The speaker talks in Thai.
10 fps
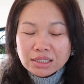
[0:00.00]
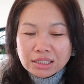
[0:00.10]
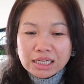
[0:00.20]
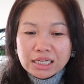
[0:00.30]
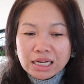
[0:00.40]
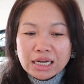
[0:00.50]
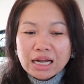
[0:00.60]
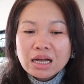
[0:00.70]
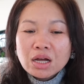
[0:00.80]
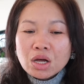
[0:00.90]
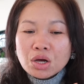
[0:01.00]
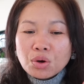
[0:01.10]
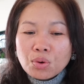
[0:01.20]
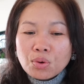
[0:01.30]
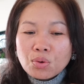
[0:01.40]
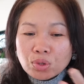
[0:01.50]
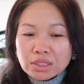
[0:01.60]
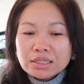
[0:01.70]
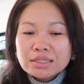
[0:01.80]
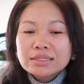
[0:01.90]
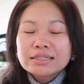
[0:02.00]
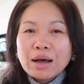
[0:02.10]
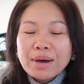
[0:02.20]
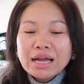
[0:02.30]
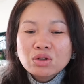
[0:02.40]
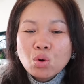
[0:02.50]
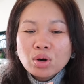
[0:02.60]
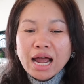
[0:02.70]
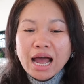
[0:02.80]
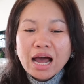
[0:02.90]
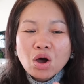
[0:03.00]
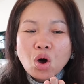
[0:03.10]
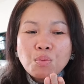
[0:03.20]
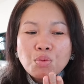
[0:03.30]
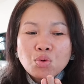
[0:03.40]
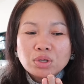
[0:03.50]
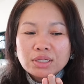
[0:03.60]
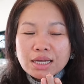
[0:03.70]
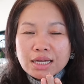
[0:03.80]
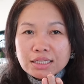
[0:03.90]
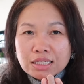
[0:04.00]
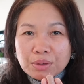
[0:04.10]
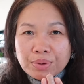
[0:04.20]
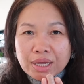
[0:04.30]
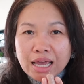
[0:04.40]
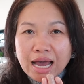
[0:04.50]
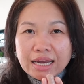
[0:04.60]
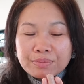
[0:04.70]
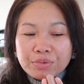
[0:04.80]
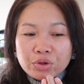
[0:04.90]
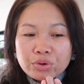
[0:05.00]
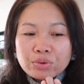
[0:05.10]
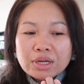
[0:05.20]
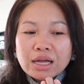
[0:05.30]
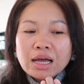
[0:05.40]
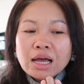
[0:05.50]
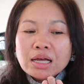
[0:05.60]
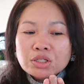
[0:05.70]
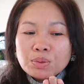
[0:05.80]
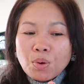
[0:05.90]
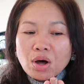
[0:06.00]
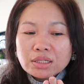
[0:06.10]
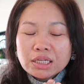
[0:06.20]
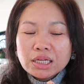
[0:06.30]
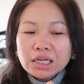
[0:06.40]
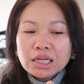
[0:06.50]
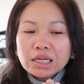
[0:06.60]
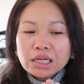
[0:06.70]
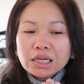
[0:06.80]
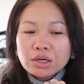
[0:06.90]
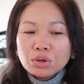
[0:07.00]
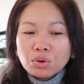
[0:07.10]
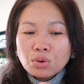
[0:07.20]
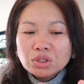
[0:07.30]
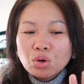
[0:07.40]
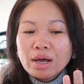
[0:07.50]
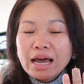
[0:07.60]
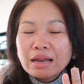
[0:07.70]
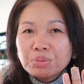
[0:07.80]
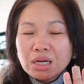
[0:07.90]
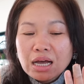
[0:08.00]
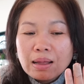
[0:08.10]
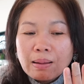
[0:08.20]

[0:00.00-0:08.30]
คือเดือนนี้นะคะ คุณสามารถค้นหาข้อมูล CPIW นะเฉพาะที่คุณต้องการเพื่อ